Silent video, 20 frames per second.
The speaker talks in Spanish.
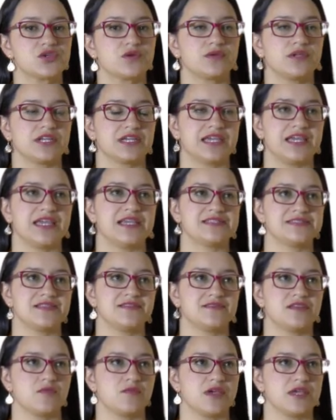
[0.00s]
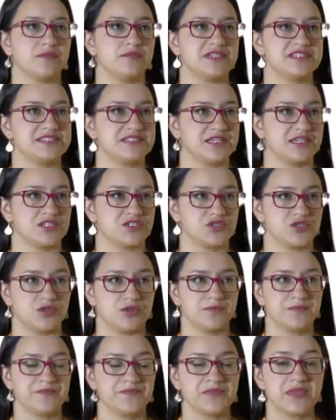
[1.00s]
sobre qué es el tema de
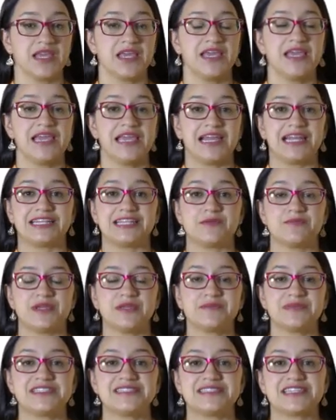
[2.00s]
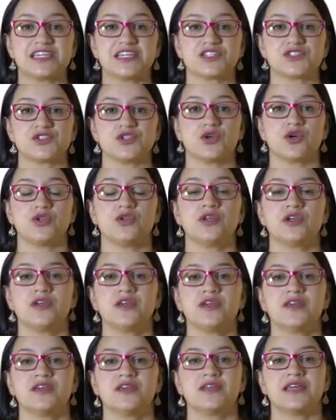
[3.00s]
investigación. El tema de investigación
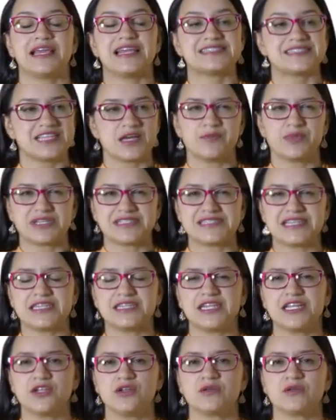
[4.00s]
está presente